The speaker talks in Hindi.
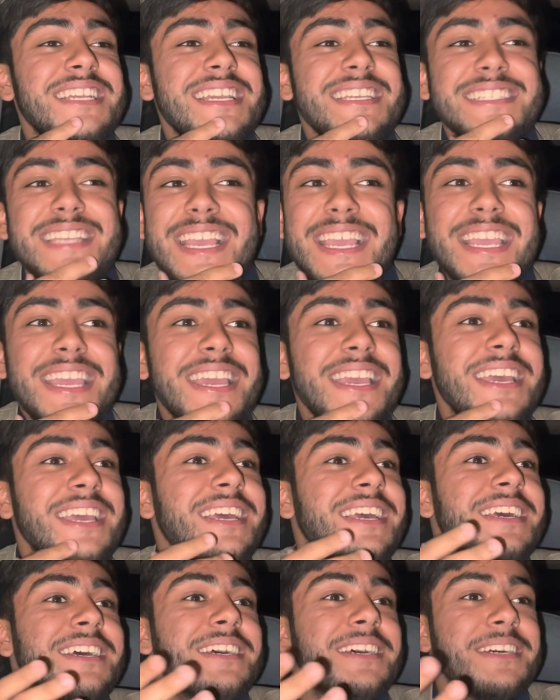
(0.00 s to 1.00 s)
ऐसा है
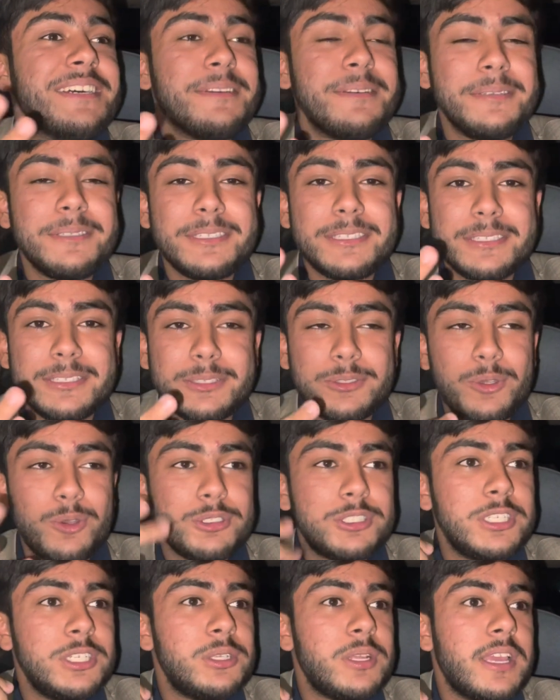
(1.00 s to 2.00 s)
कि
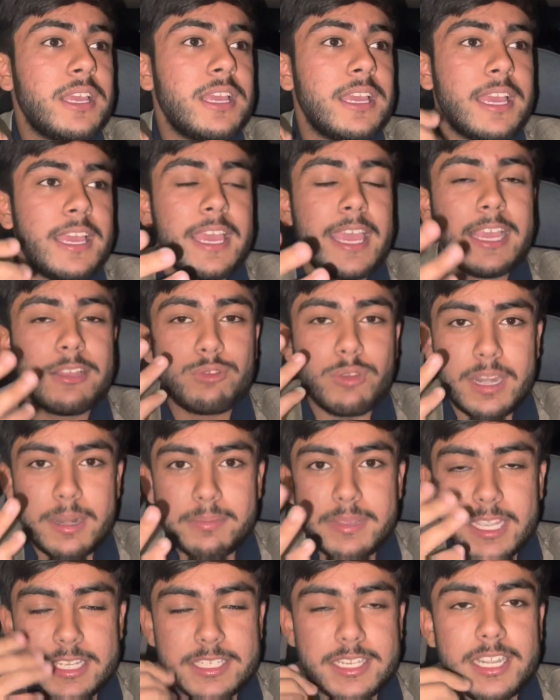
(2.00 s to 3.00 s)
दो सीन है एक तो
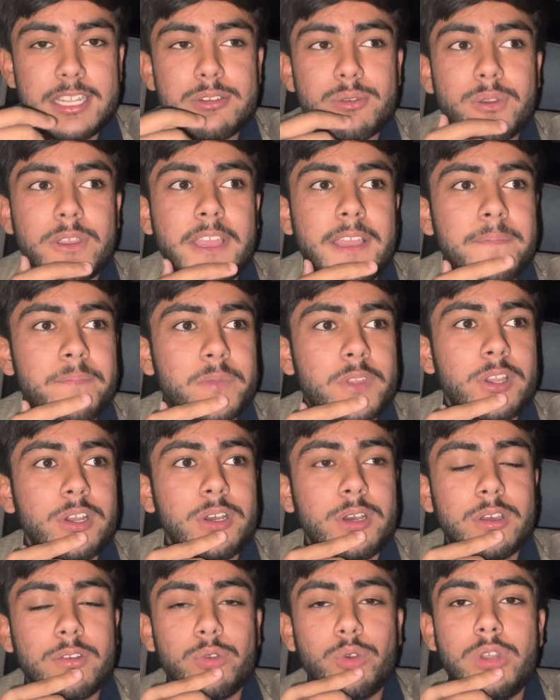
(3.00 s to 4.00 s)
आराम का एक्सीडेंट हो गया
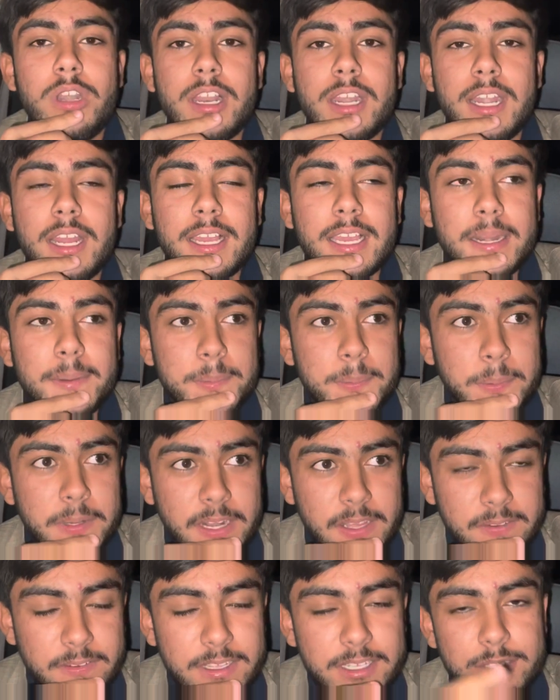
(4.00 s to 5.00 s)
और वो लंगड़ा घर में
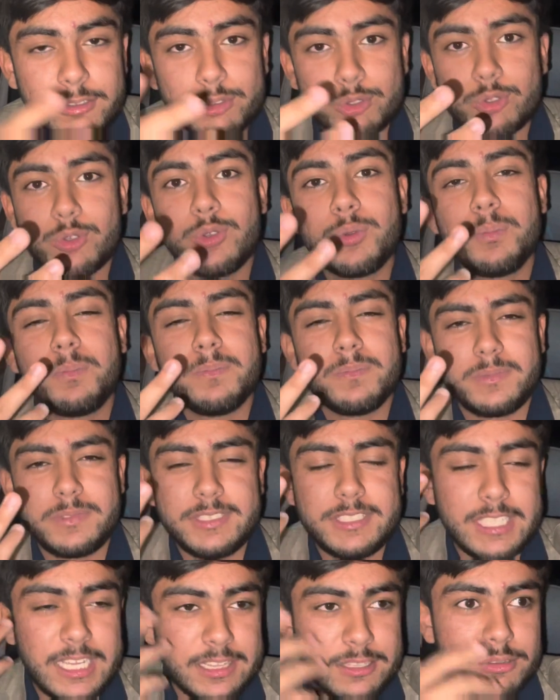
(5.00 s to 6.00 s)
पड़ा हुआ है उसको
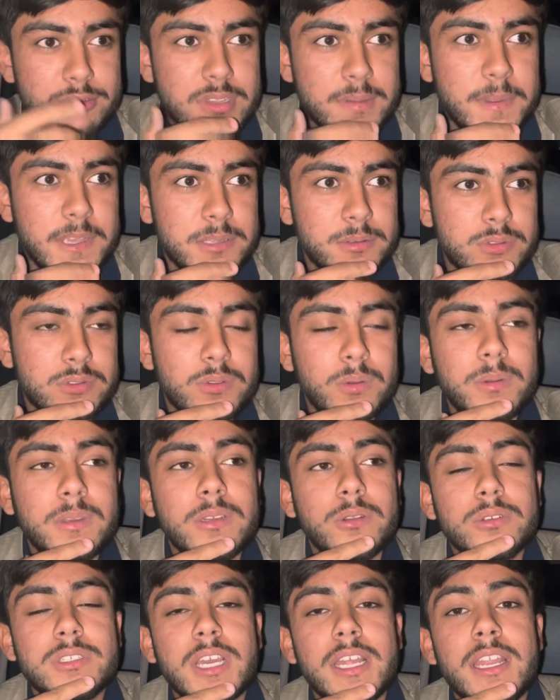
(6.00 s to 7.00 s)
जाते हैं उसके बाद उसको
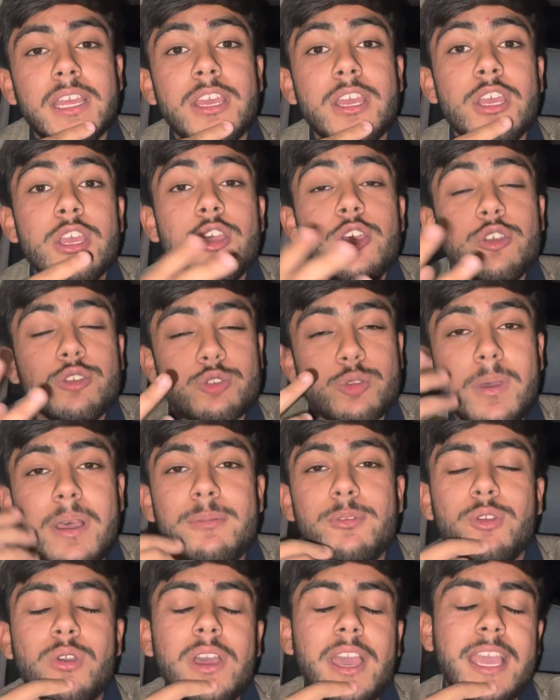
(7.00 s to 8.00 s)
भी उठाना है सुबह
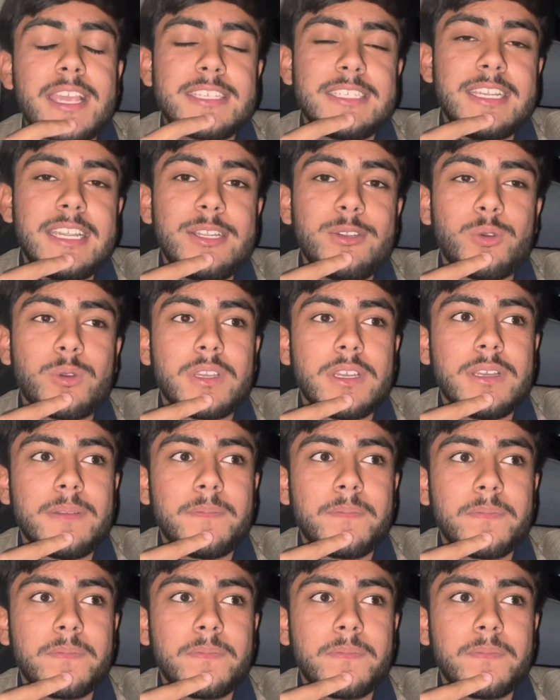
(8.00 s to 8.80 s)
हम लोग का एक्सीडेंट हो गया